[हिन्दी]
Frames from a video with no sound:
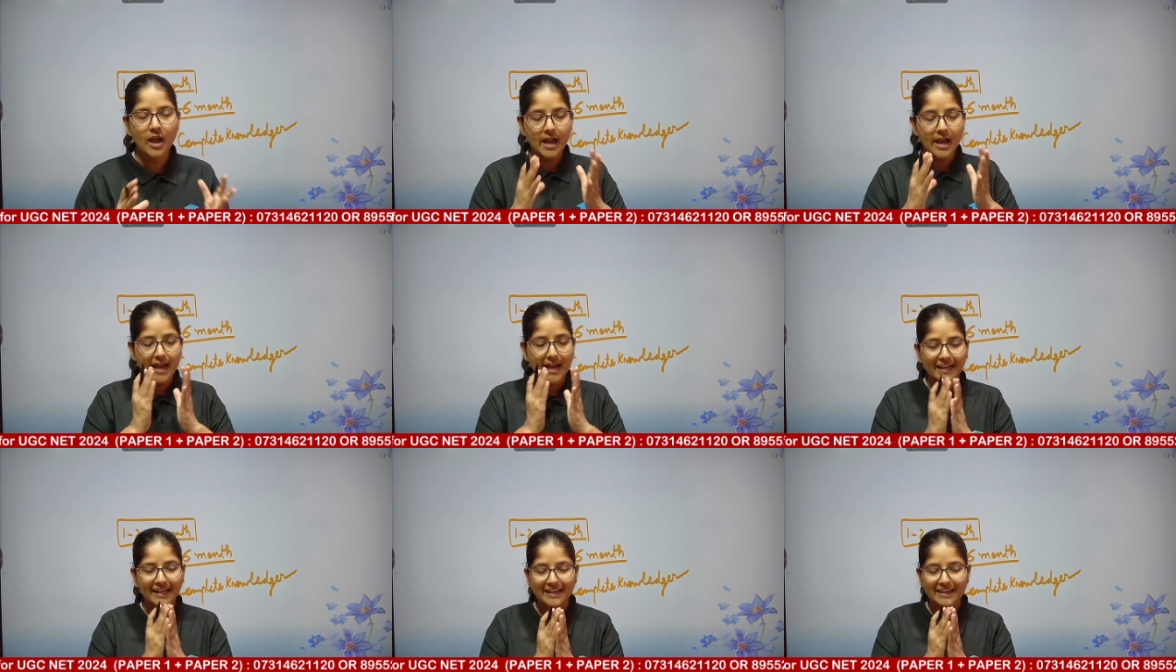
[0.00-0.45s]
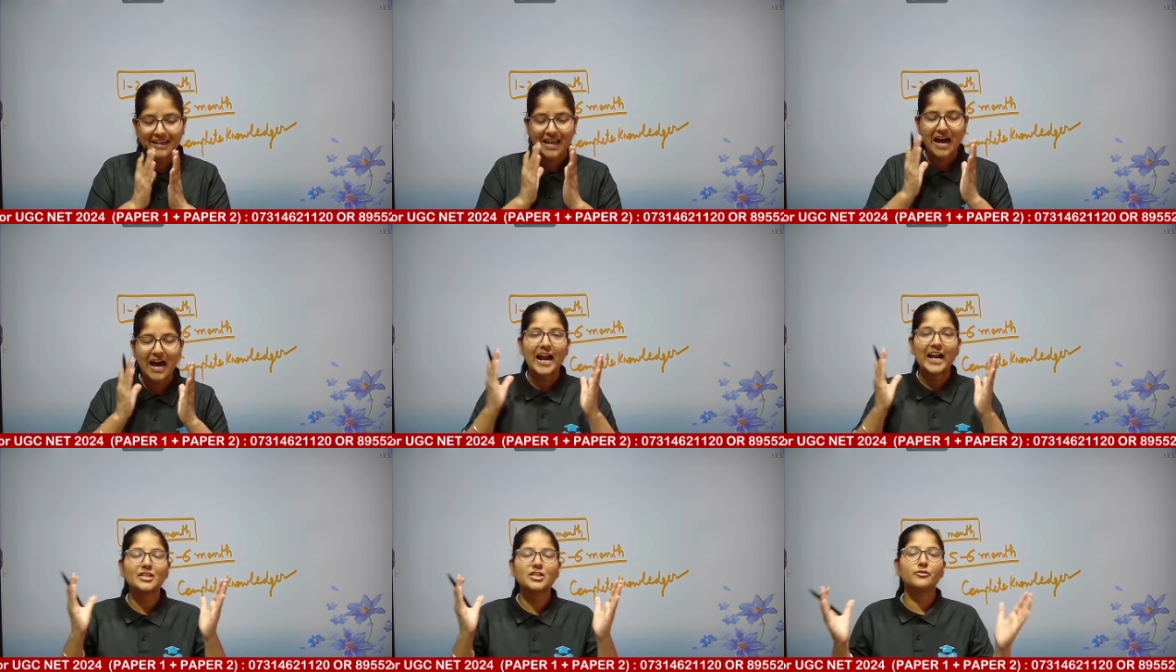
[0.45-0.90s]
एक
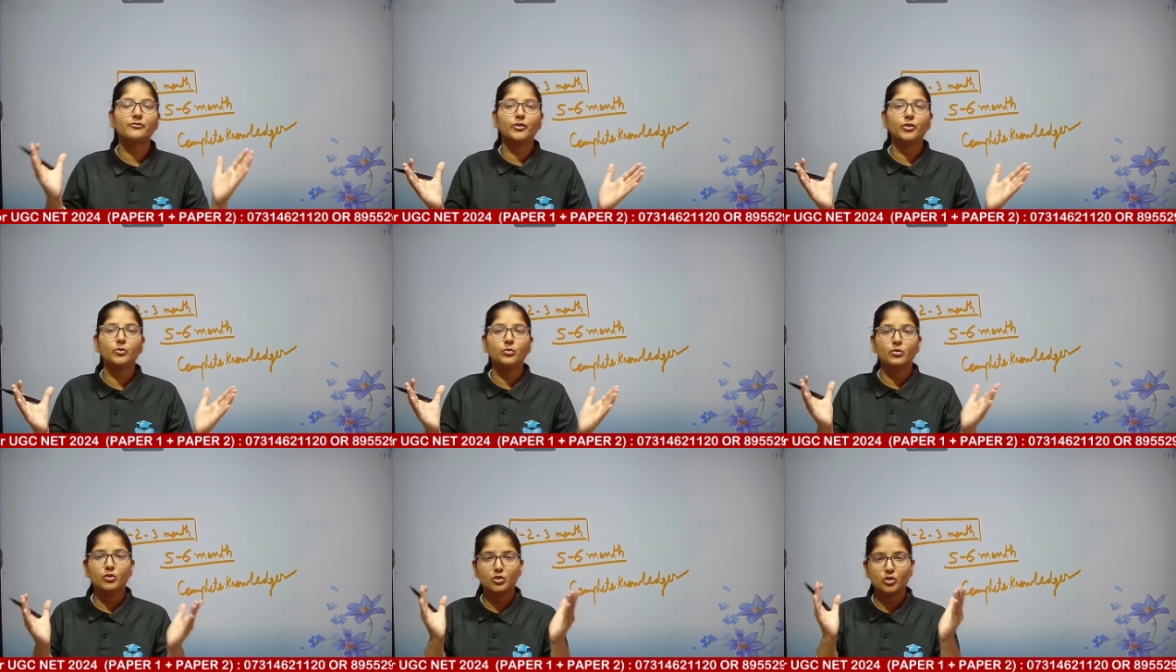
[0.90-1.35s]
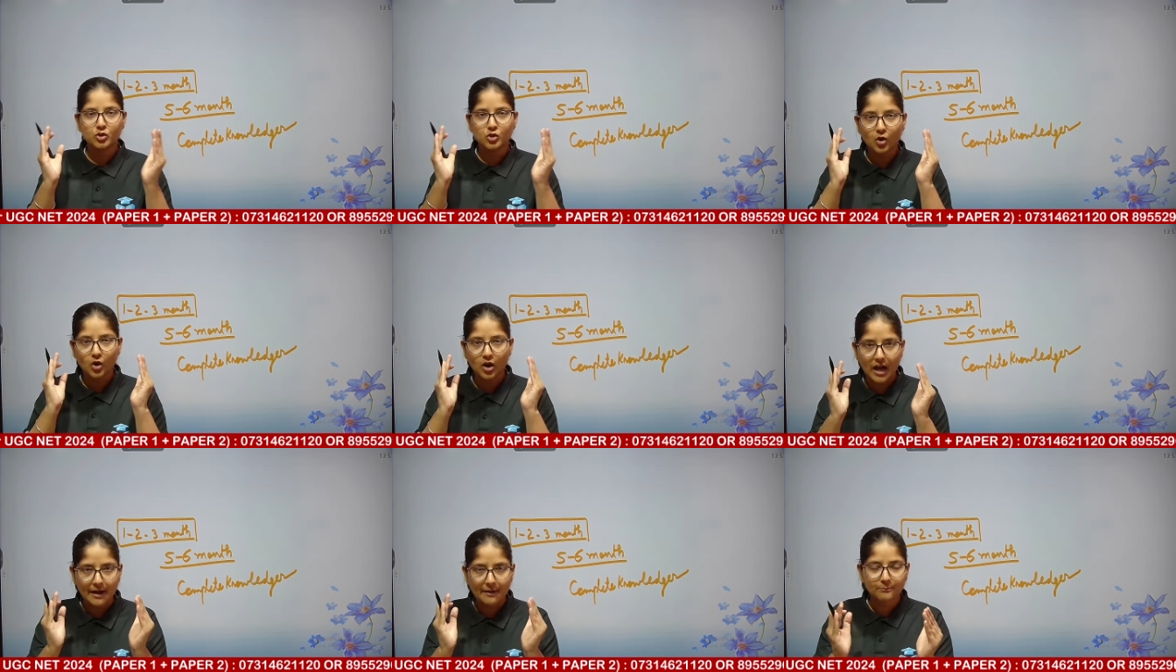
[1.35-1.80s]
लार्ज व्यू जो
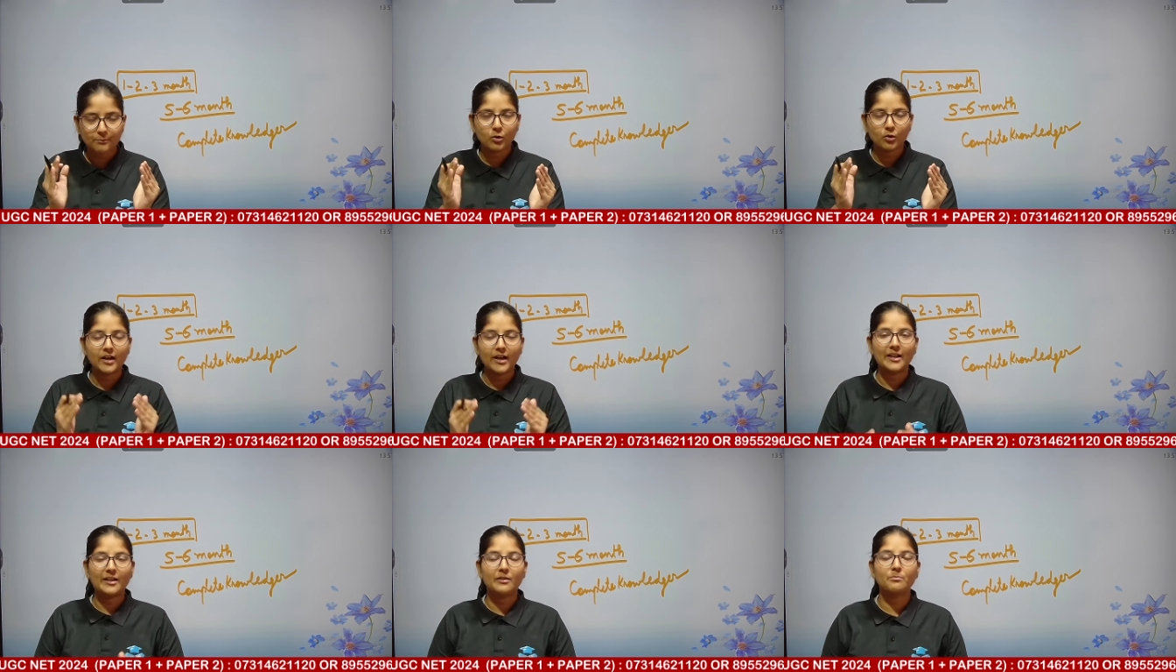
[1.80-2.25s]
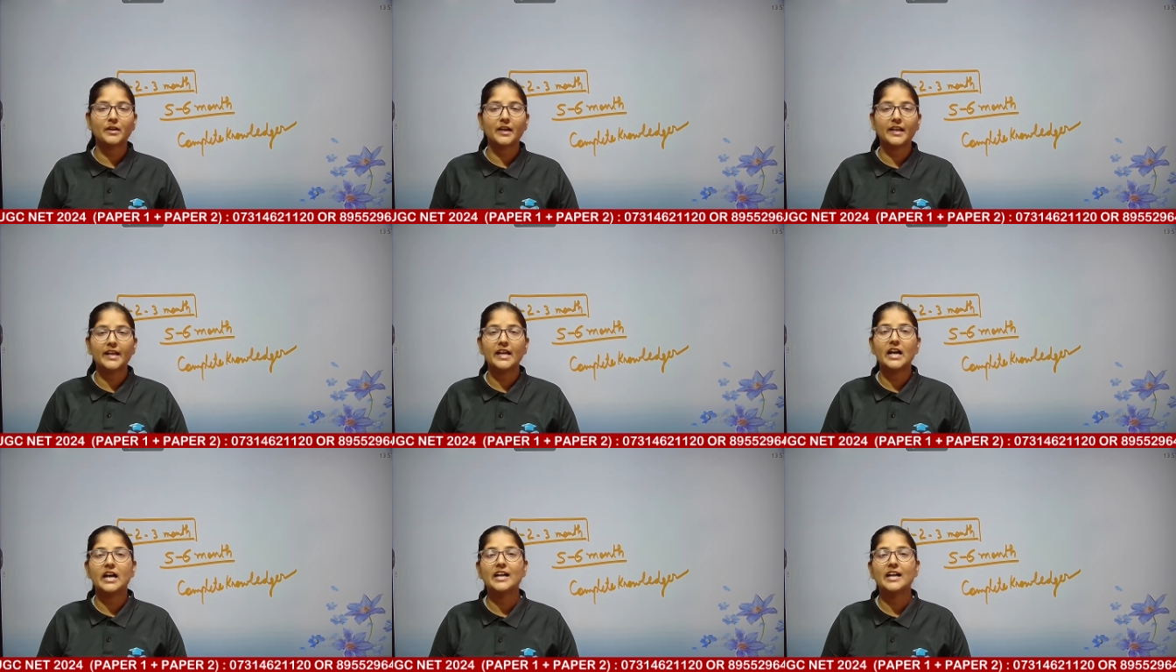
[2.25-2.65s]
आपको हेल्प करे